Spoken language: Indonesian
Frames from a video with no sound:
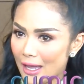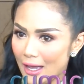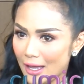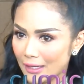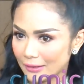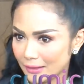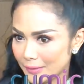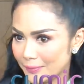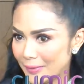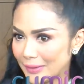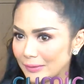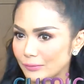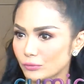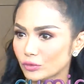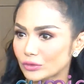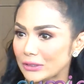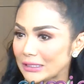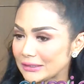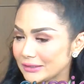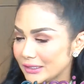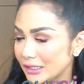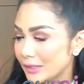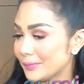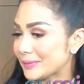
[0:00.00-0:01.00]
akibat
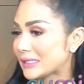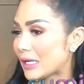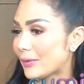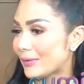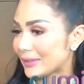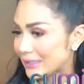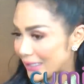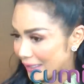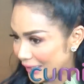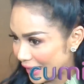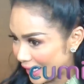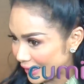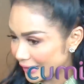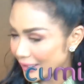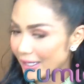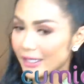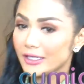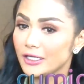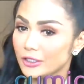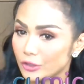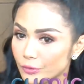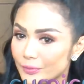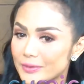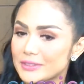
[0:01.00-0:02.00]
mutasi di pesawat dan
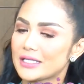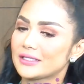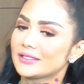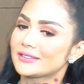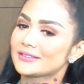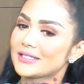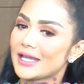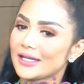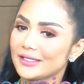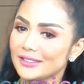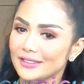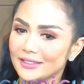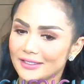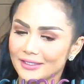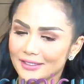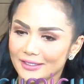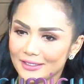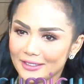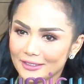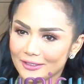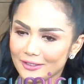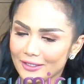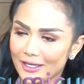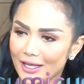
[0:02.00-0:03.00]
lain-lain itu bisa terjadi
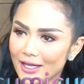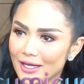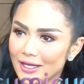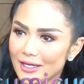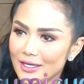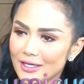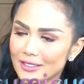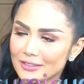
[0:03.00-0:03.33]
gitu ya.